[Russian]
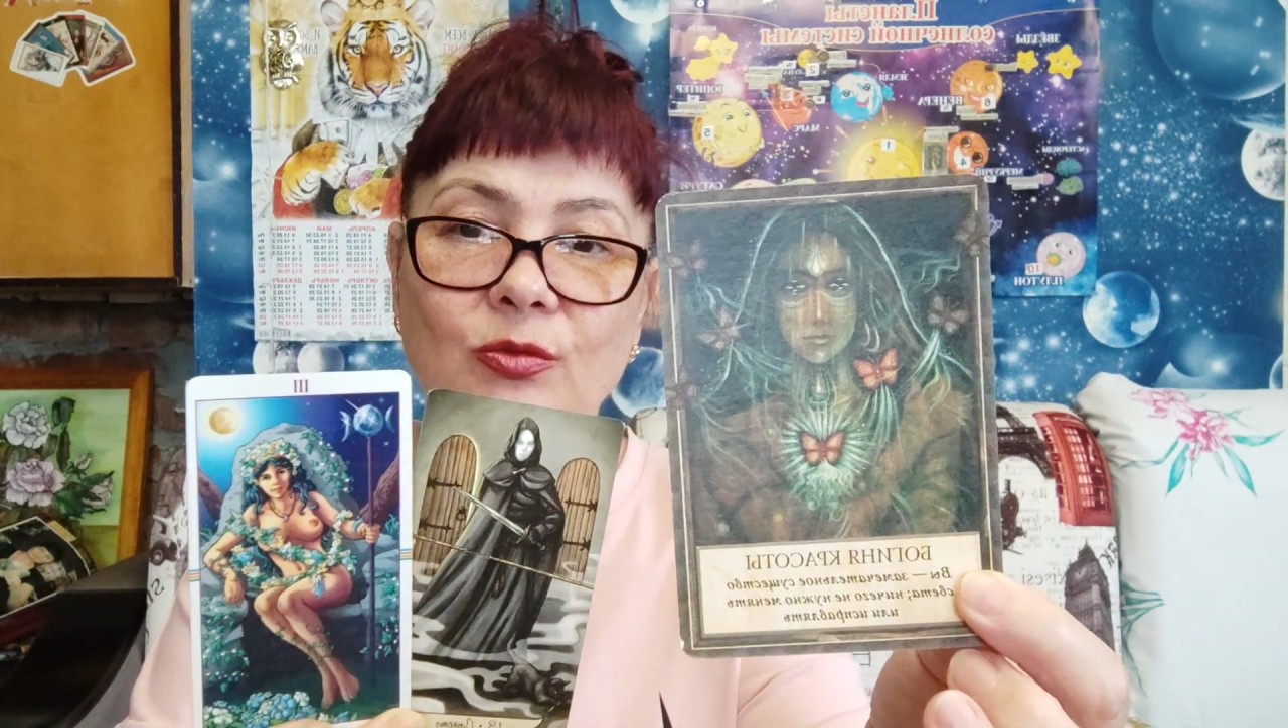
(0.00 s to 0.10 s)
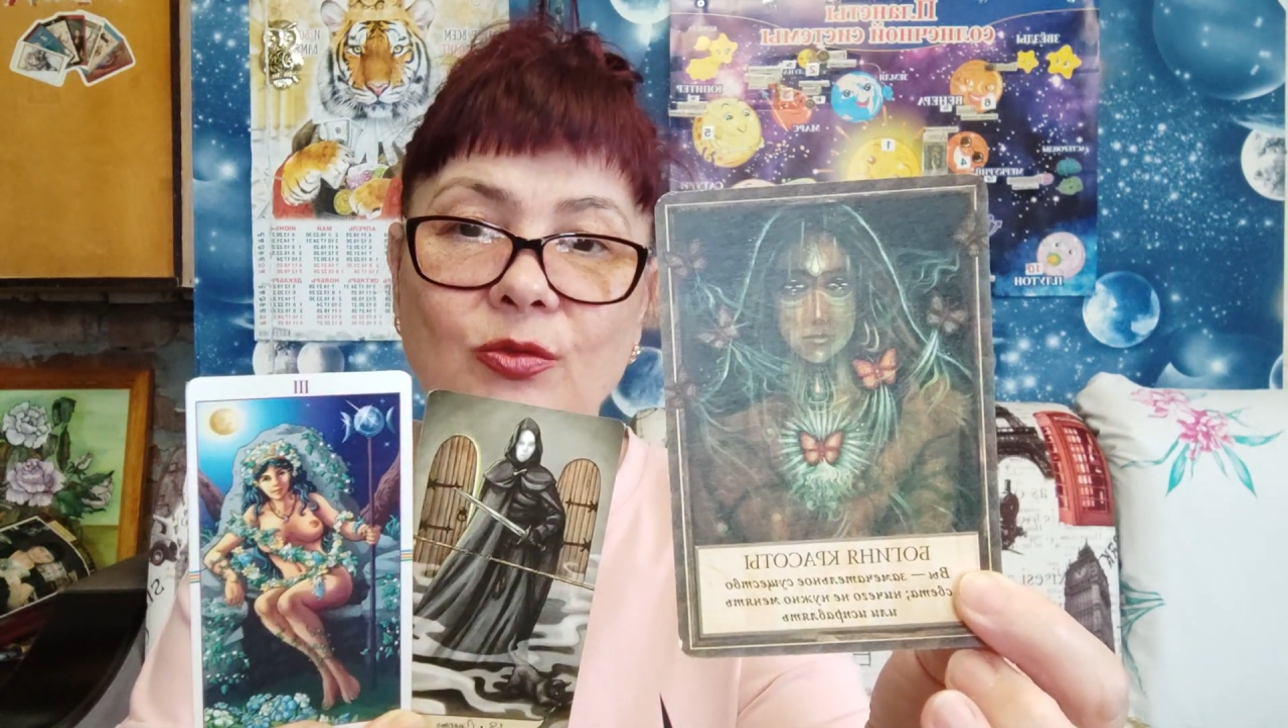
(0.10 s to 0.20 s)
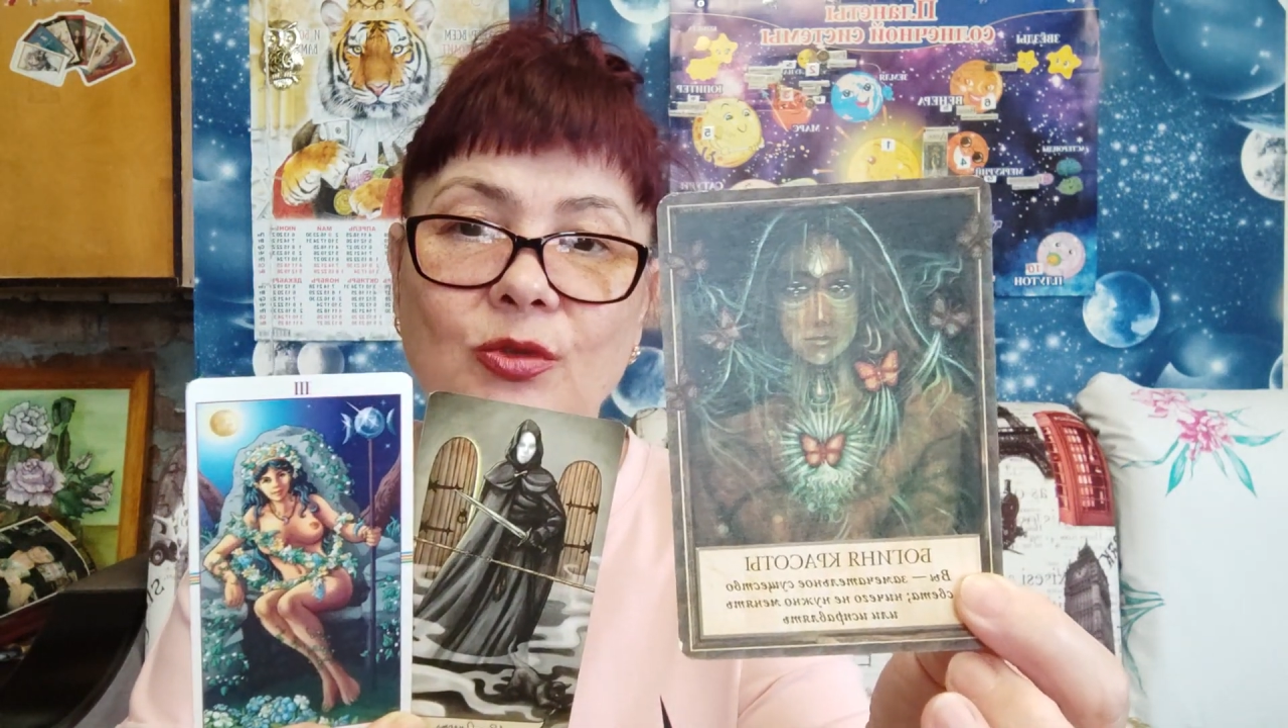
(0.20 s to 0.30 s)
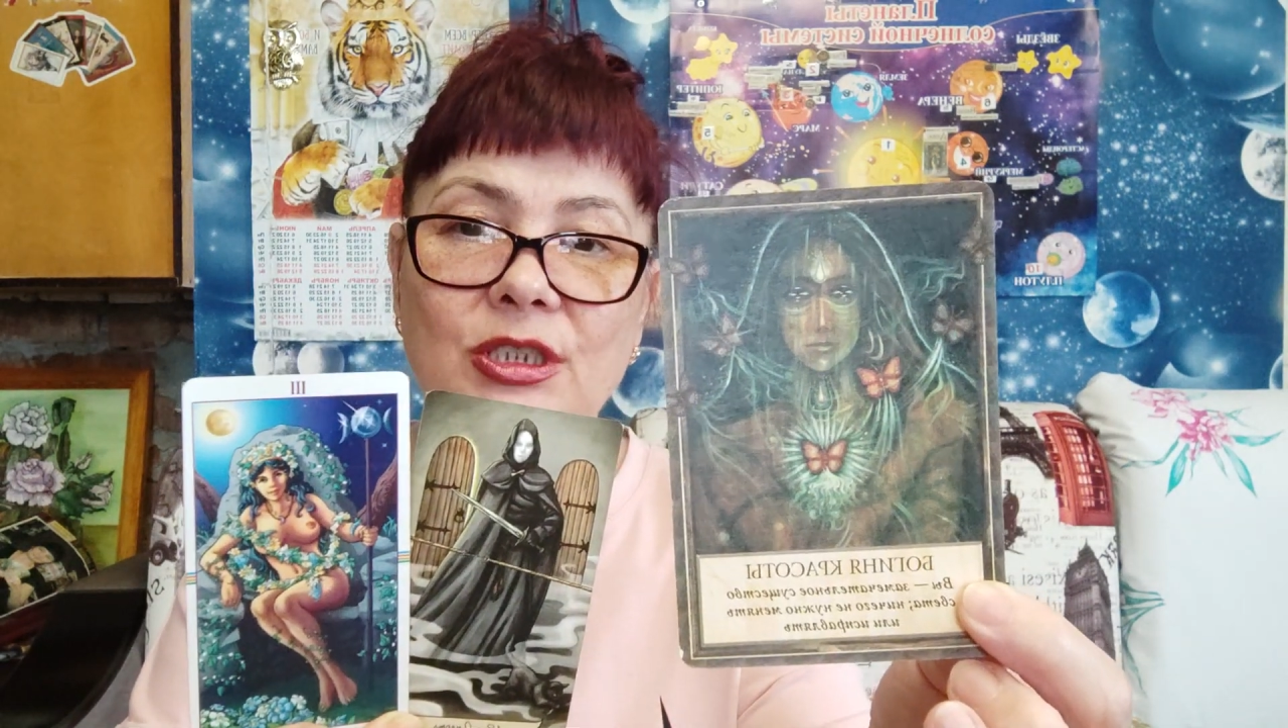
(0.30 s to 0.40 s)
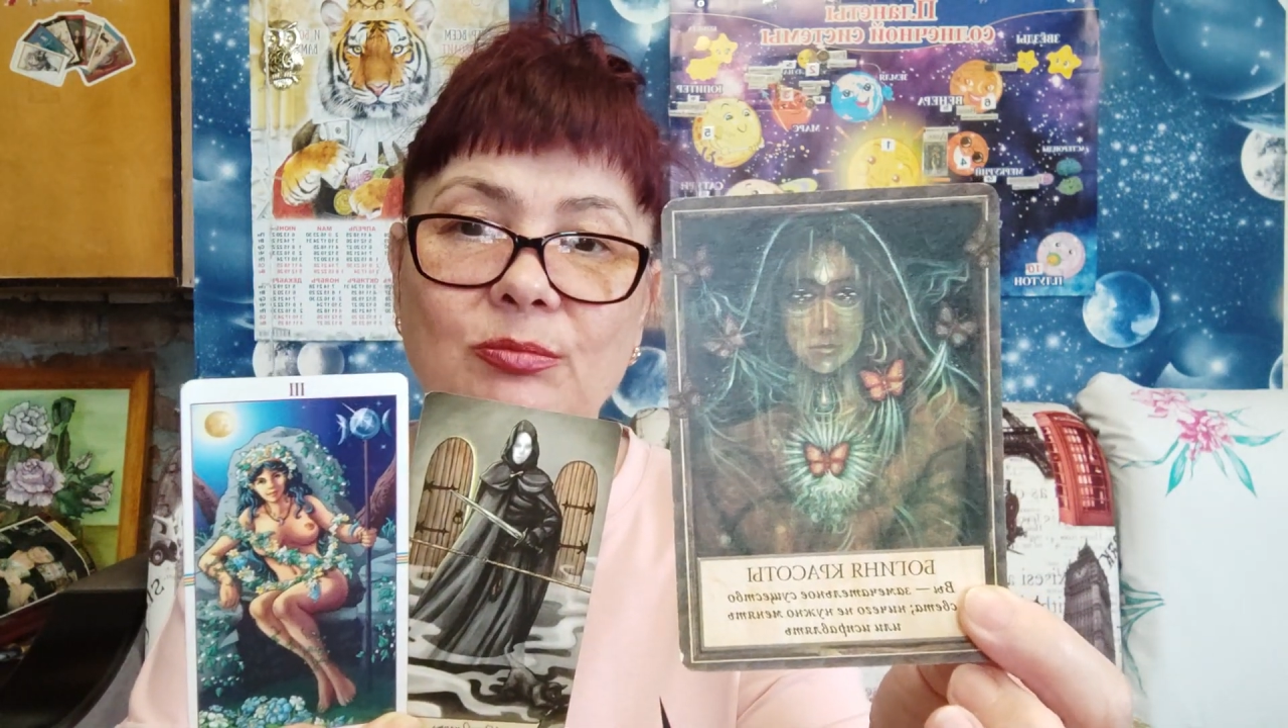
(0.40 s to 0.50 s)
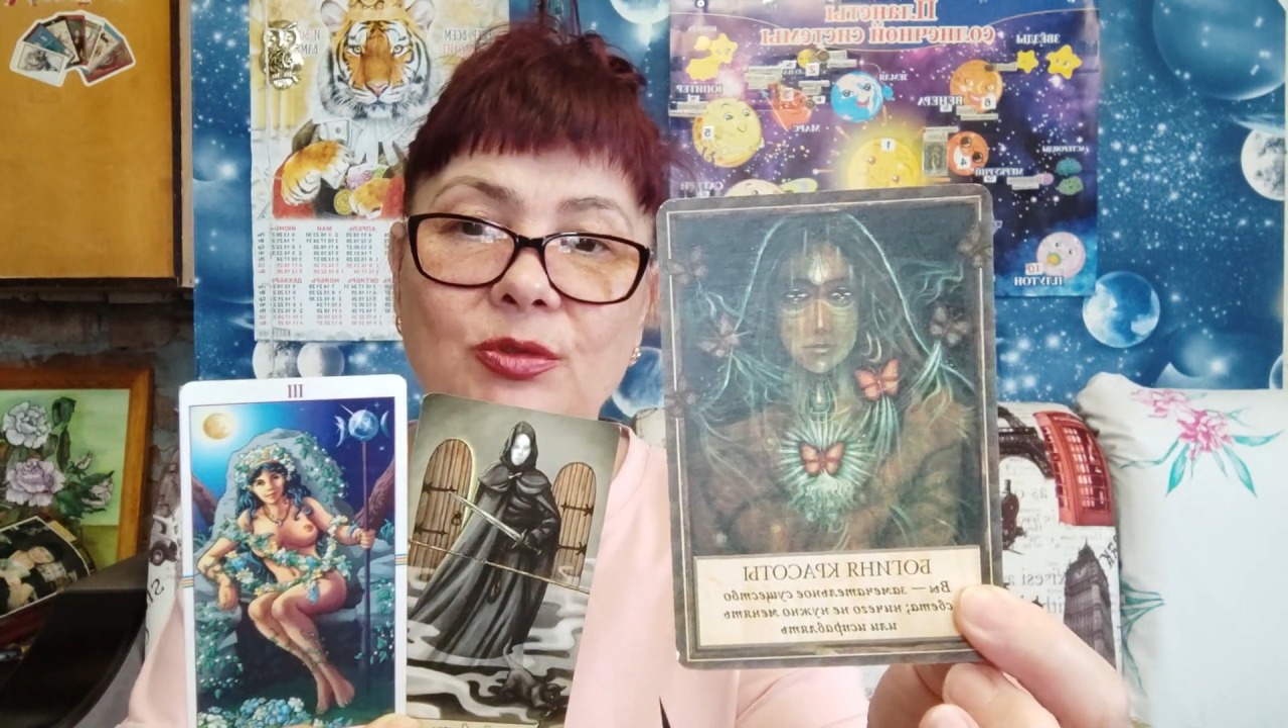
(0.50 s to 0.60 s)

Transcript: То, то есть